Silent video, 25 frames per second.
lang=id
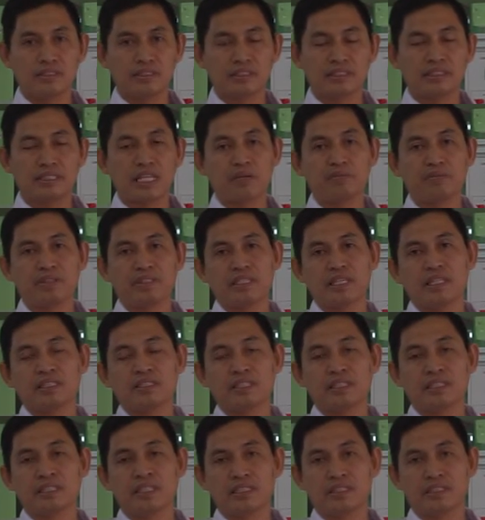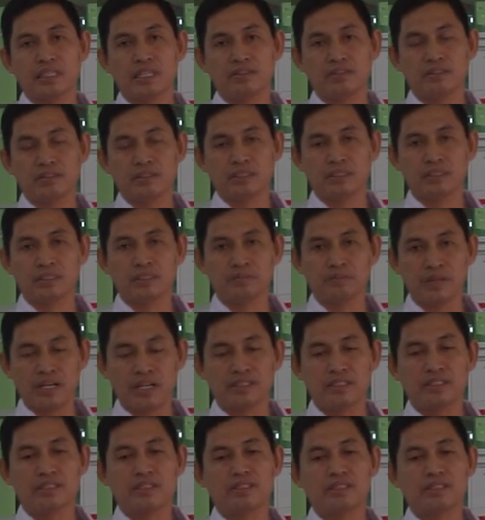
sampaikan tiga tahun ke depan.